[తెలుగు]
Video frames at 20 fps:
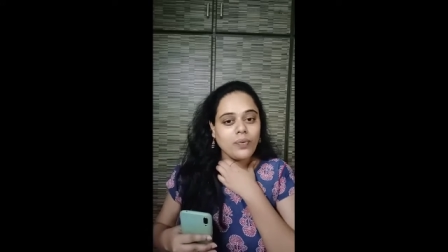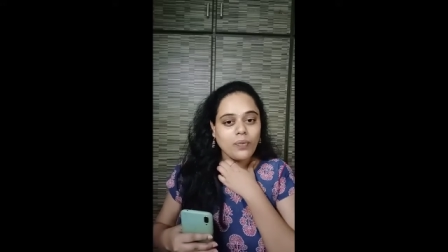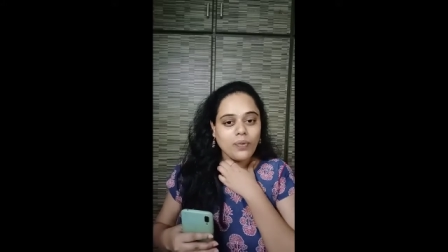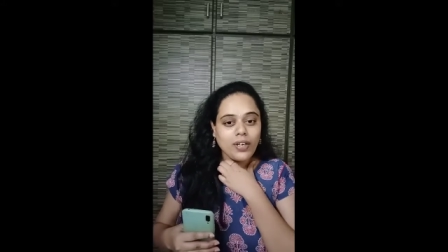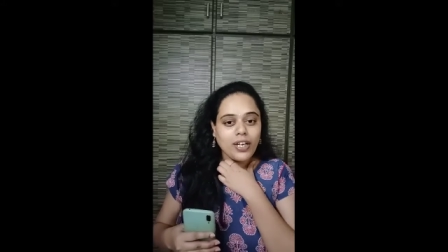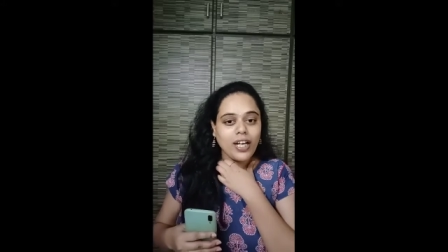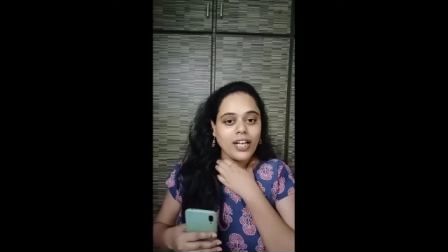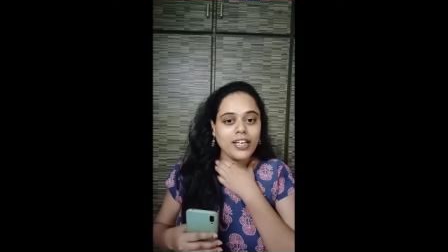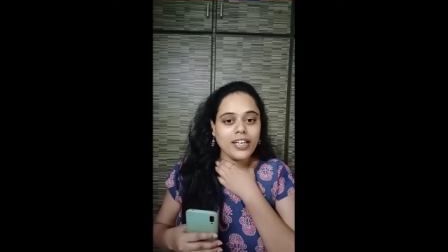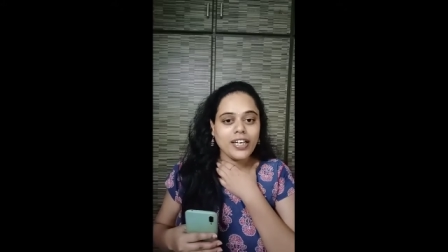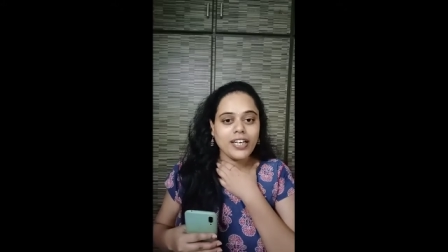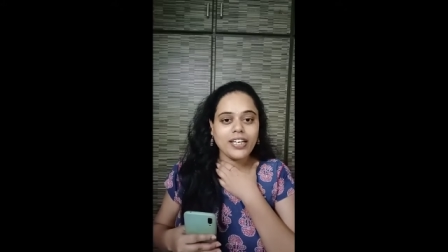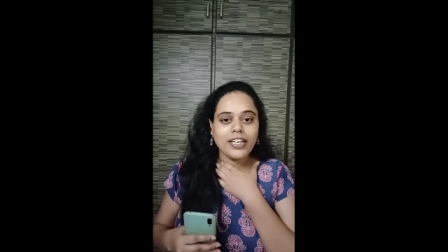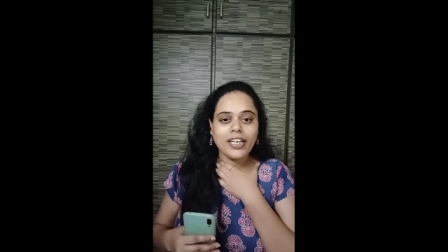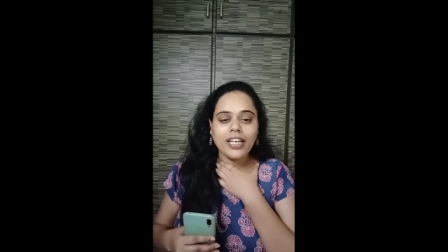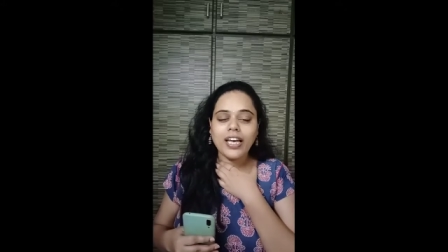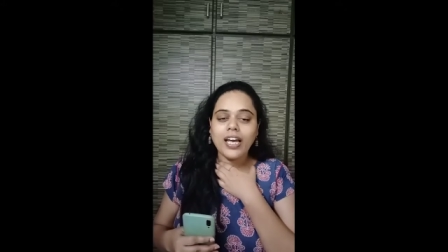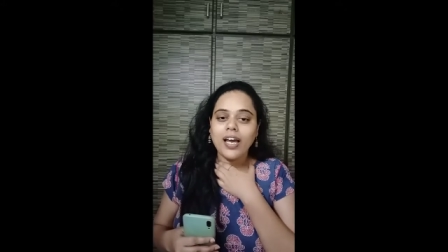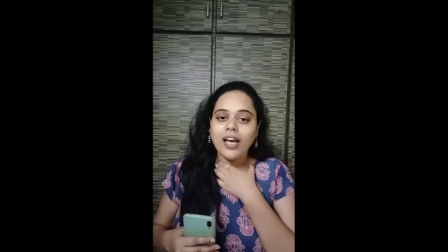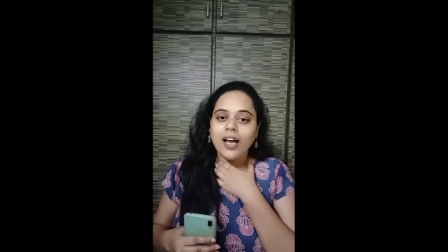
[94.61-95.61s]
ఉండాలి
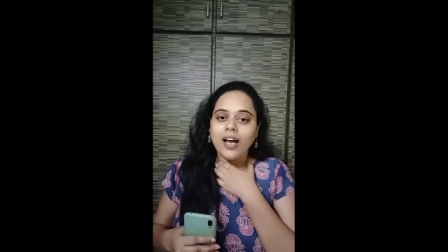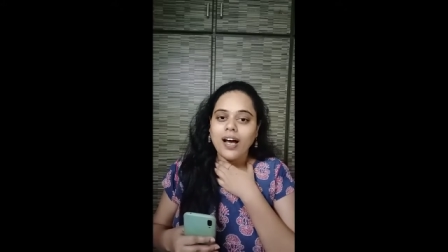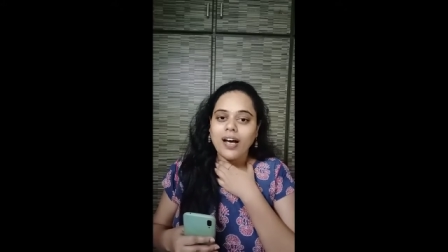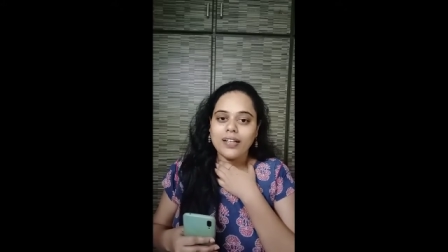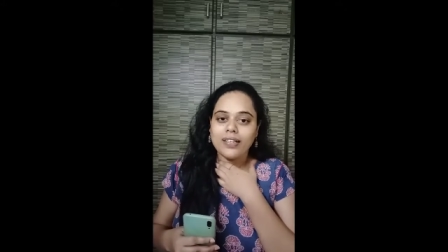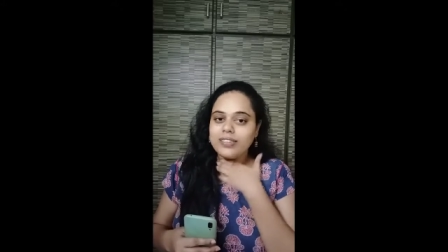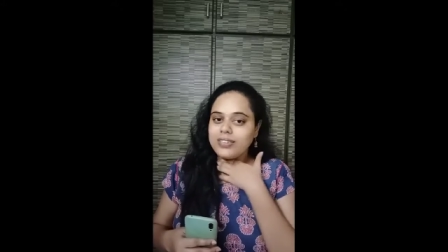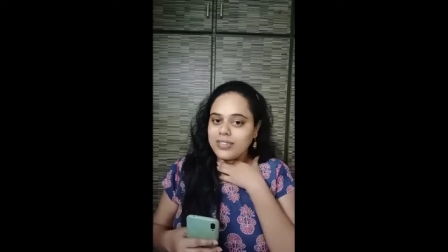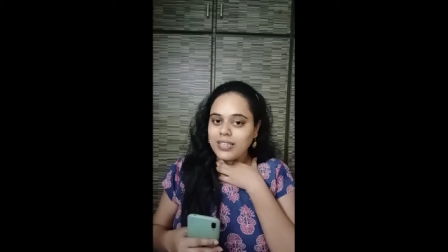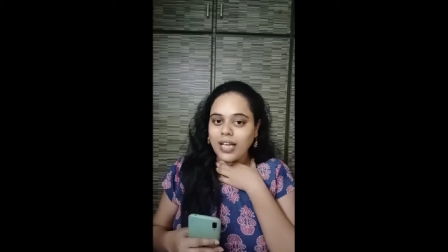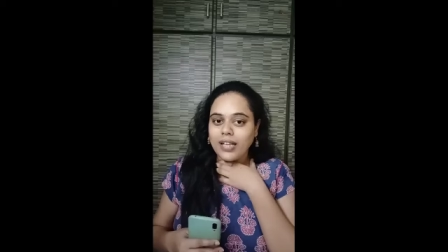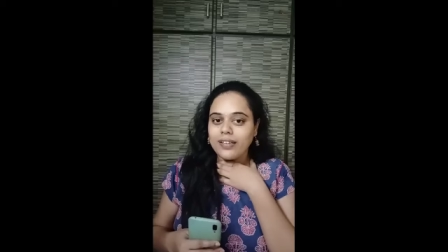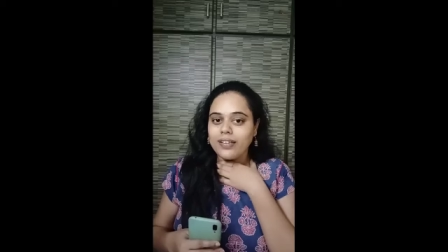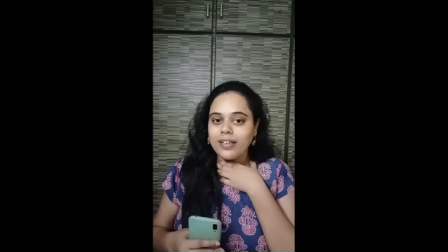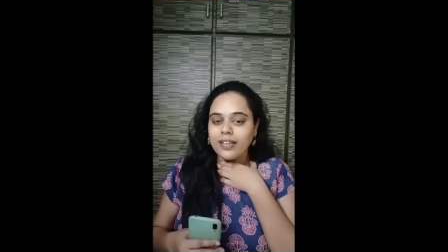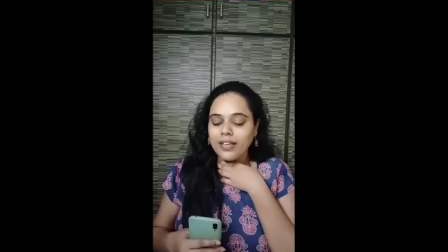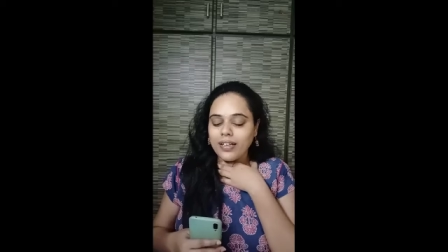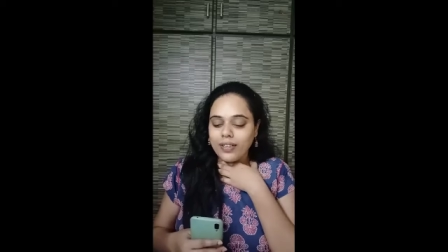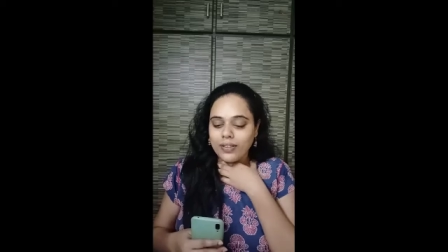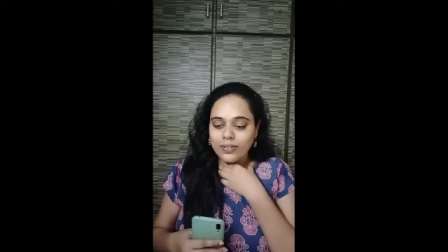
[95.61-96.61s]
అంటే అది
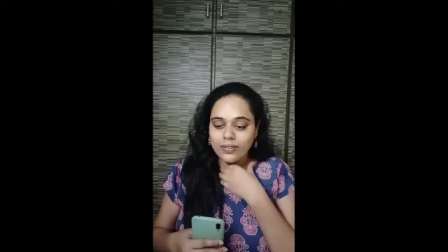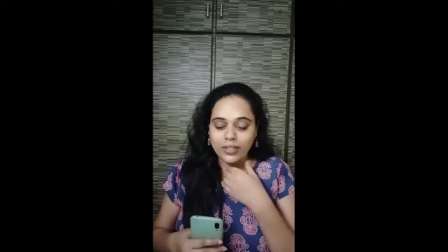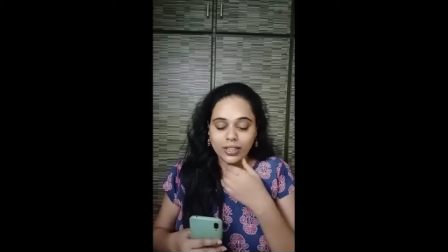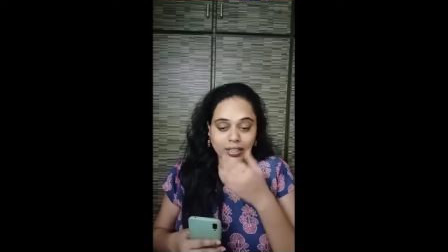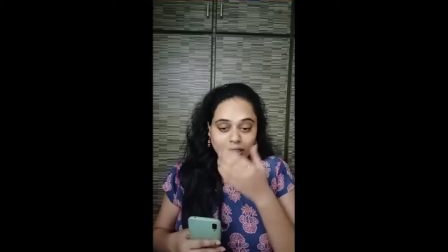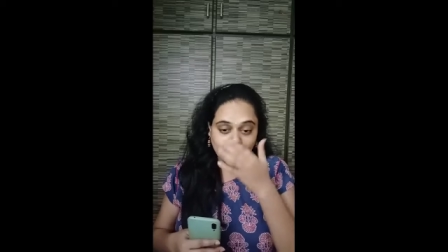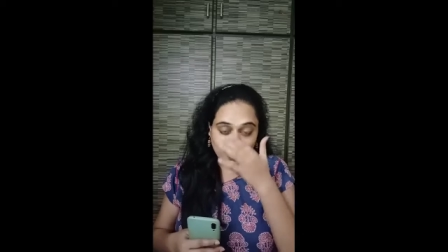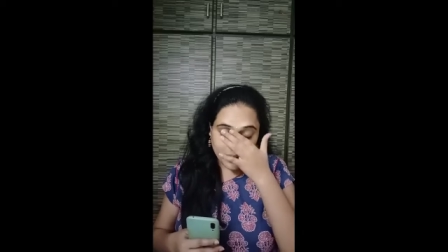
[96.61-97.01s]
సాధ్యం కాదు అది